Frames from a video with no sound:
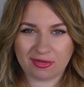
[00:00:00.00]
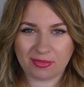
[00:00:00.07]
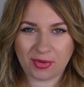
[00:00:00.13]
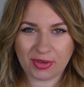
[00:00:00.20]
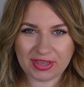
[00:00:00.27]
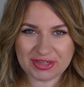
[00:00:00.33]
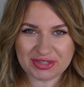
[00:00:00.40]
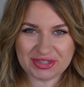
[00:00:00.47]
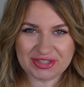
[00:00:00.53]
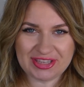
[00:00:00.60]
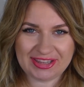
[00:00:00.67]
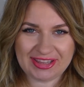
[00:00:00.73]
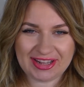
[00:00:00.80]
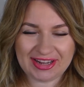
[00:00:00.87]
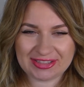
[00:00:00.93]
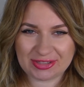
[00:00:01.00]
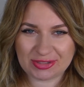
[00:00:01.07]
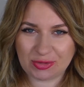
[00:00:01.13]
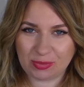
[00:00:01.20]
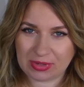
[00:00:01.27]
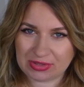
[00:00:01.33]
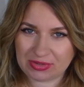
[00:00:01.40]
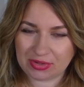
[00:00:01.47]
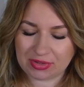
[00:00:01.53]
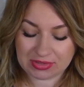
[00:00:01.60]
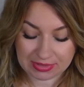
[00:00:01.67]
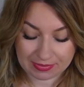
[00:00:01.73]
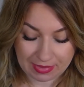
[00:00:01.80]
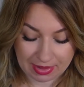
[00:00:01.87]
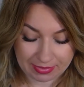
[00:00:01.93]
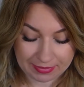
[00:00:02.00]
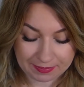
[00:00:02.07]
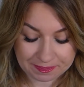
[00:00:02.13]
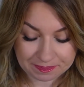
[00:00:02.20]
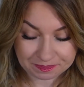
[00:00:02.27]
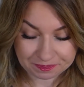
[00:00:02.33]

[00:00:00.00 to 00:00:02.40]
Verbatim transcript: o moje życie teraz, to są pracujące mamy.